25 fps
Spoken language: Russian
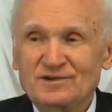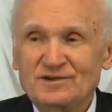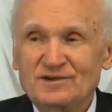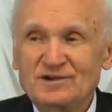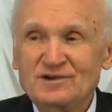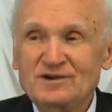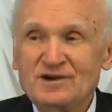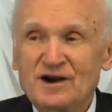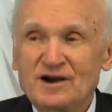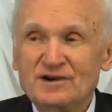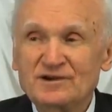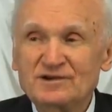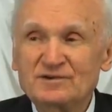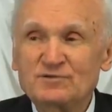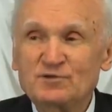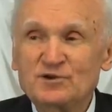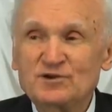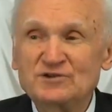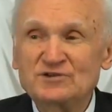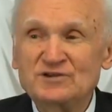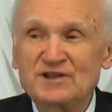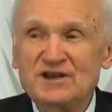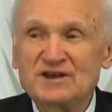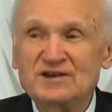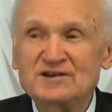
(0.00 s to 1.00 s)
И как
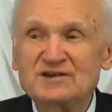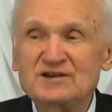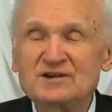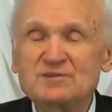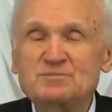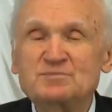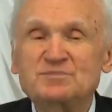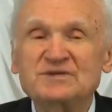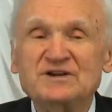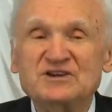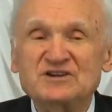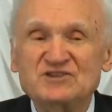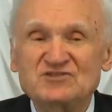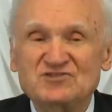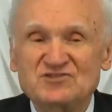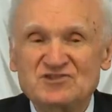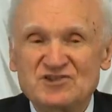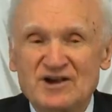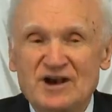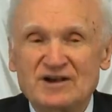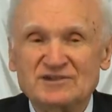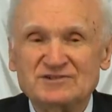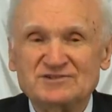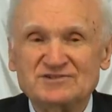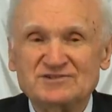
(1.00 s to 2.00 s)
Его энергия
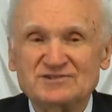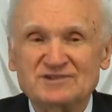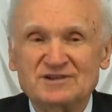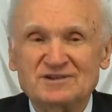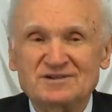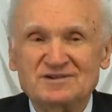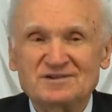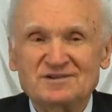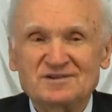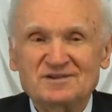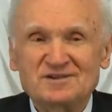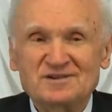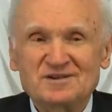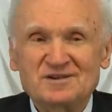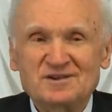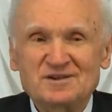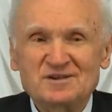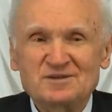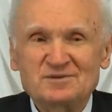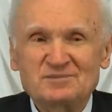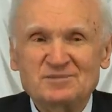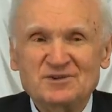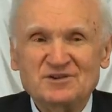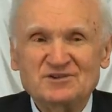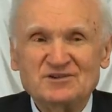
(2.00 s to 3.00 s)
причастна,
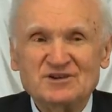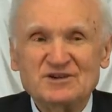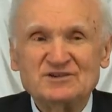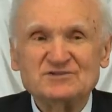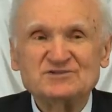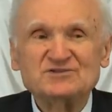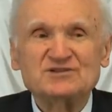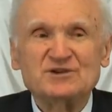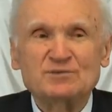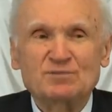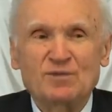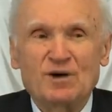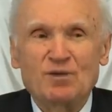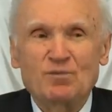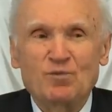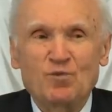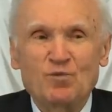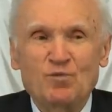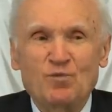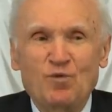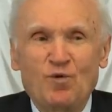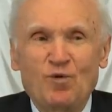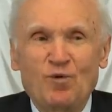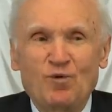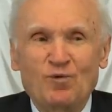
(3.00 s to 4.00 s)
причастна
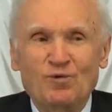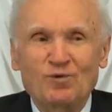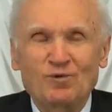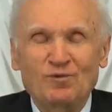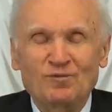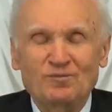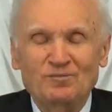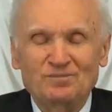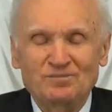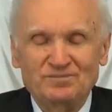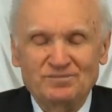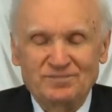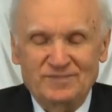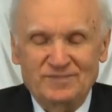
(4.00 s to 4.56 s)
самому Богу.